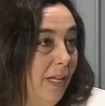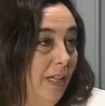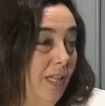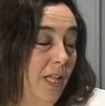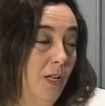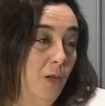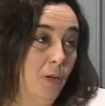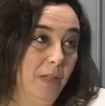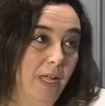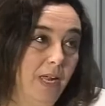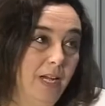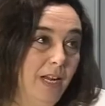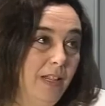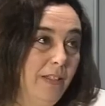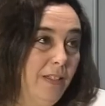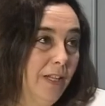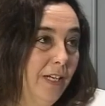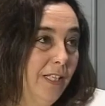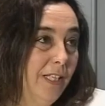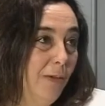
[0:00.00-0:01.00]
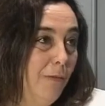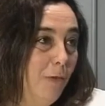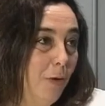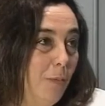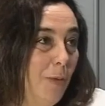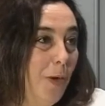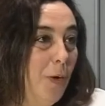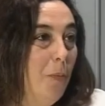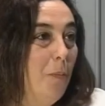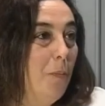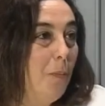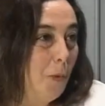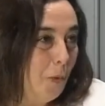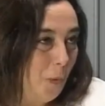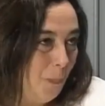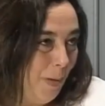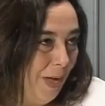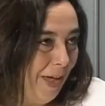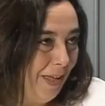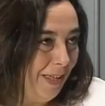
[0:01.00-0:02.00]
y de ayudarle en cierta forma un
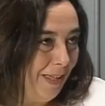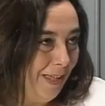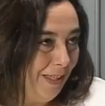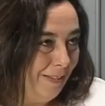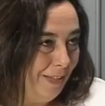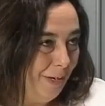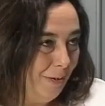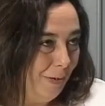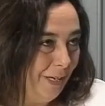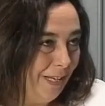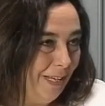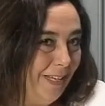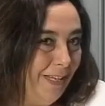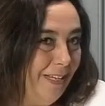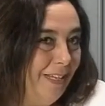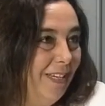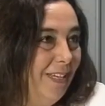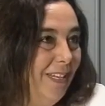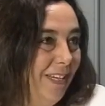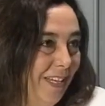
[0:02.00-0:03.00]
poco más allá de lo que